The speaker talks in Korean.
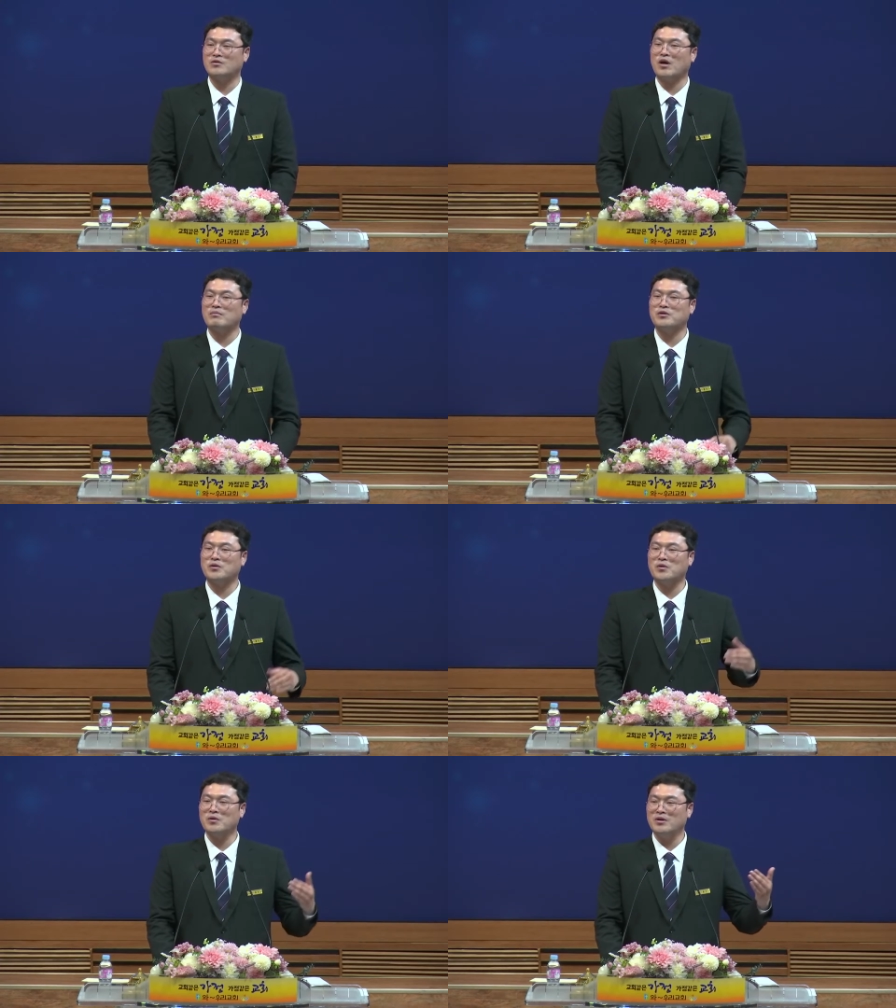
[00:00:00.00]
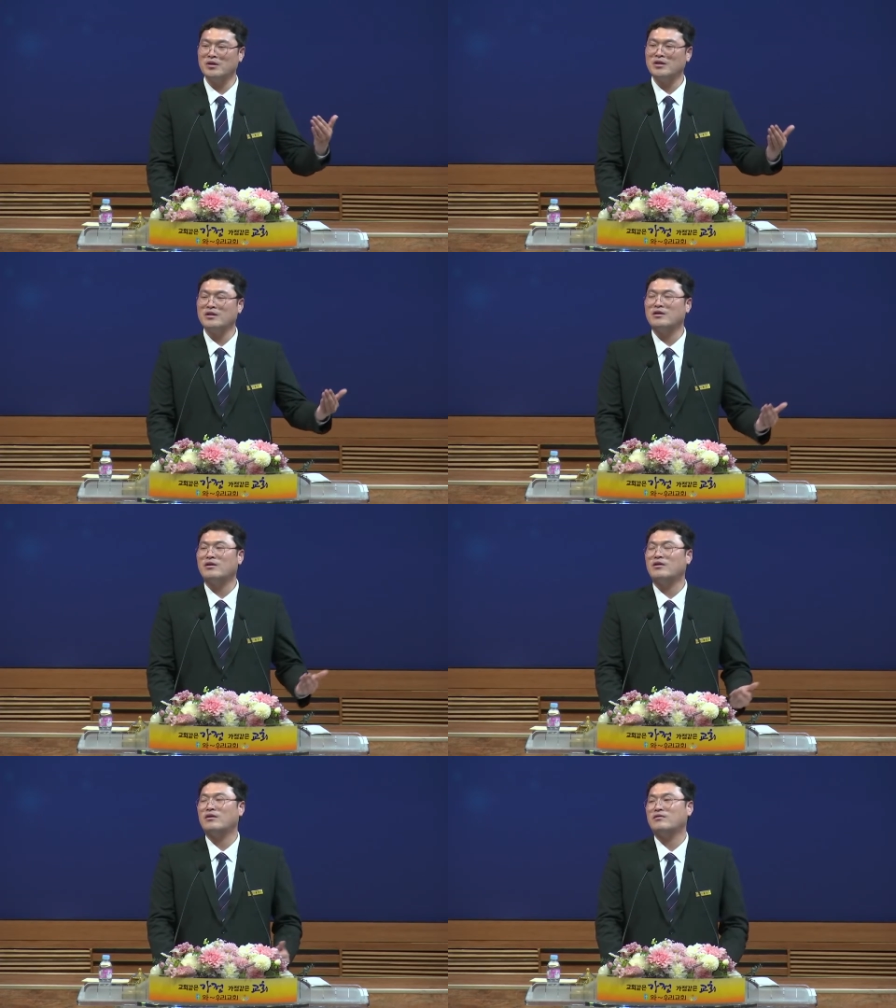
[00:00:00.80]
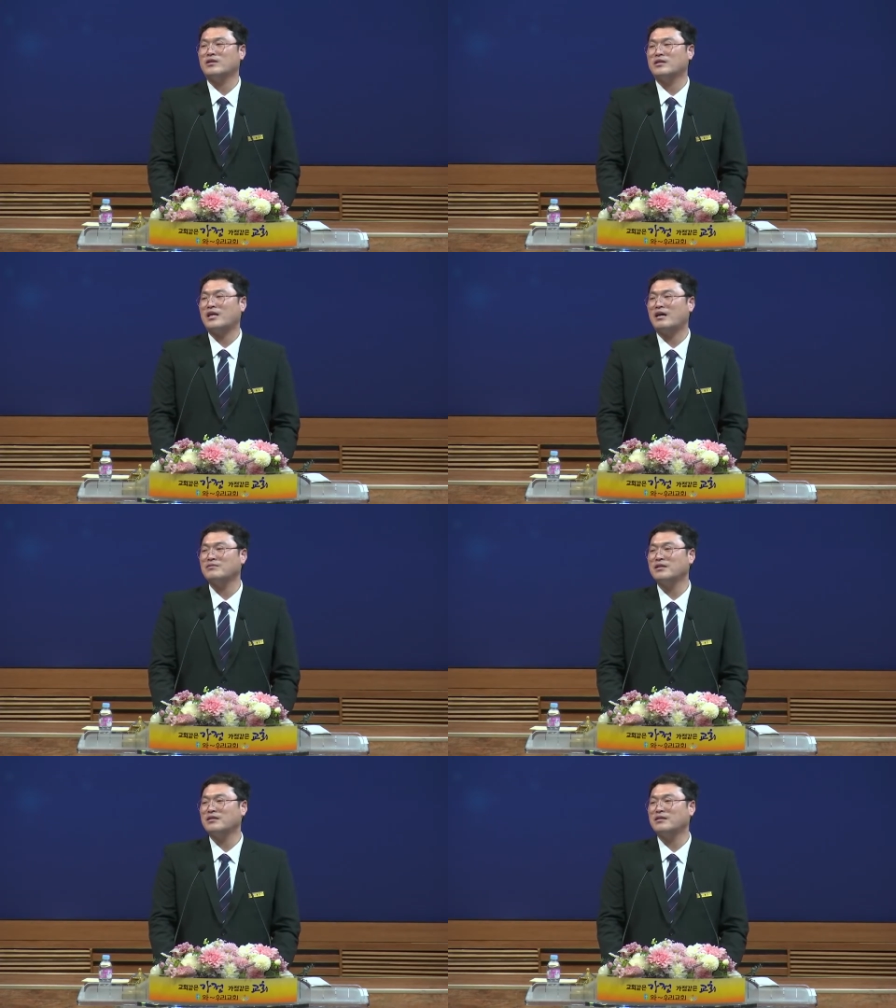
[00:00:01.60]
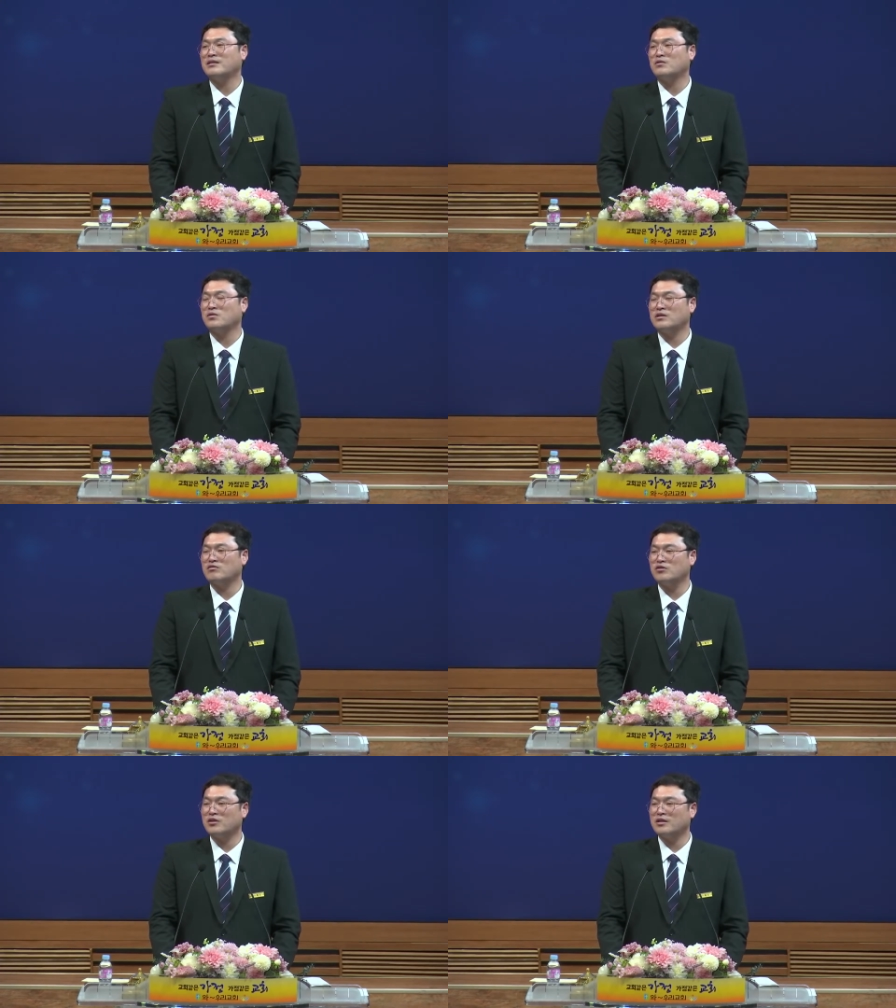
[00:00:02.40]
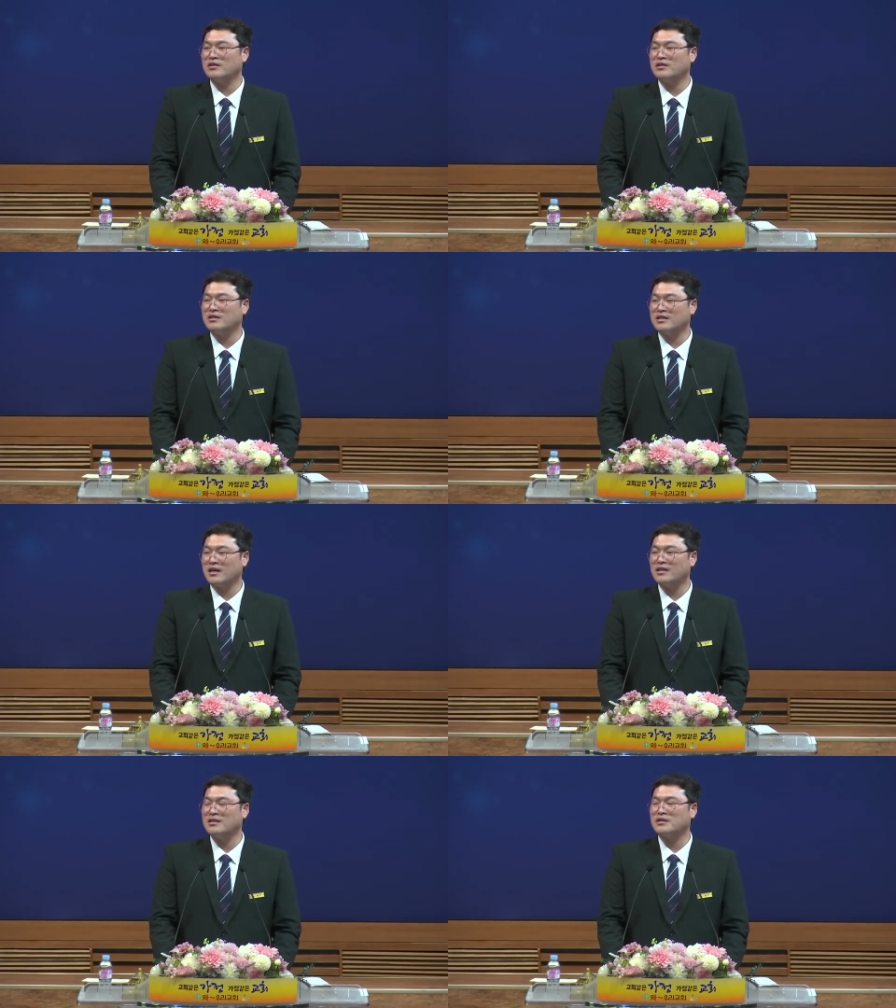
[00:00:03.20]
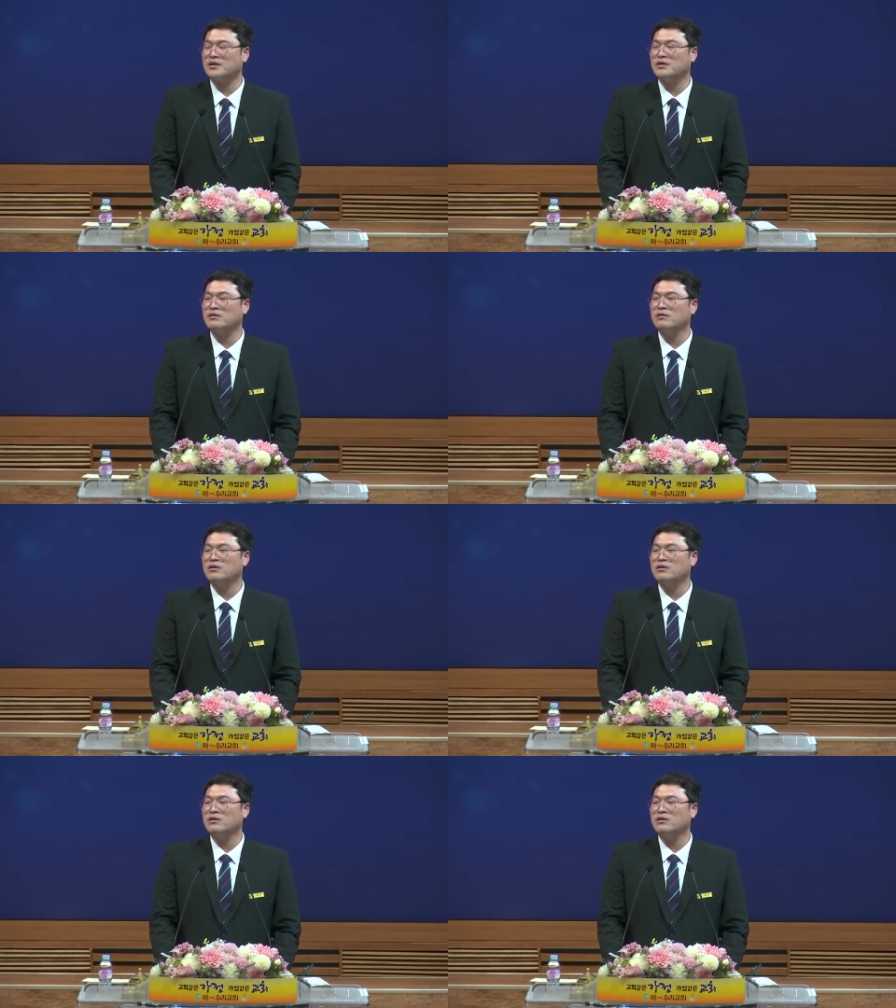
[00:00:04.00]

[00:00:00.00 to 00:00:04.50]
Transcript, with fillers: 이제 또 앞으로 어, 우리 다음 세대들이 또 이제 수련회를 이제 할 텐데요.